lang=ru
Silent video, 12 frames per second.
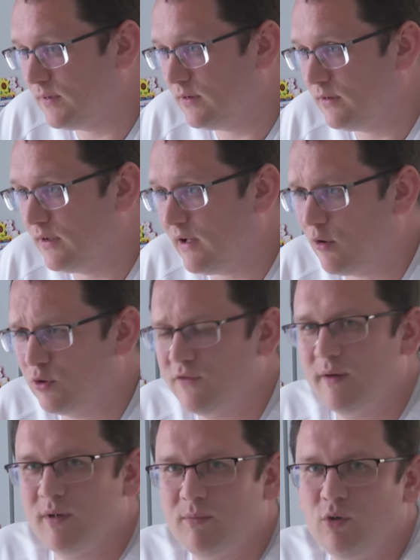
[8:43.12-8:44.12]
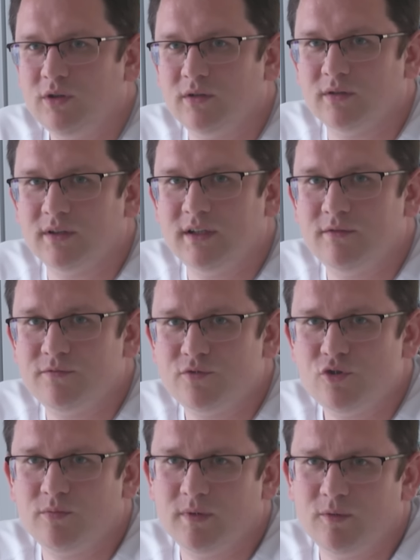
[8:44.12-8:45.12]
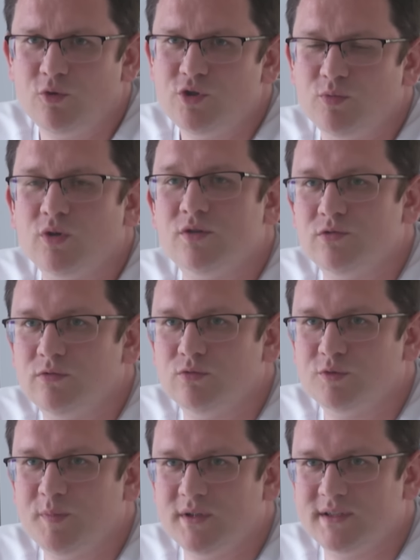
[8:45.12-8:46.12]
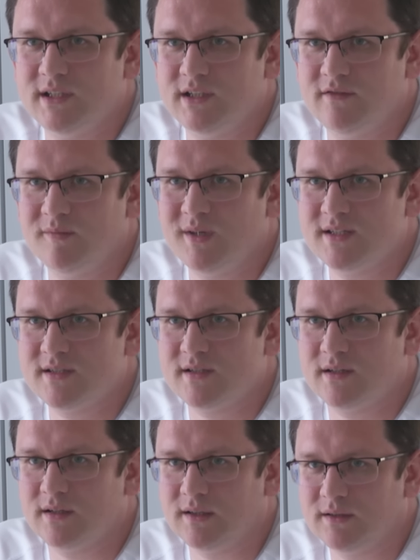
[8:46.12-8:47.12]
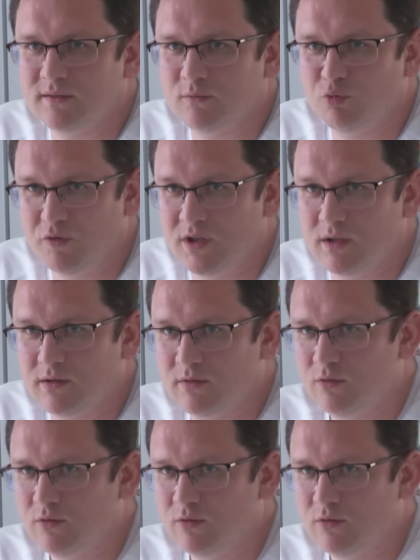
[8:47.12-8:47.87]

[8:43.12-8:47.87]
я какое-то время работал, и в чем я очень много чего успел за эти два месяца увидеть.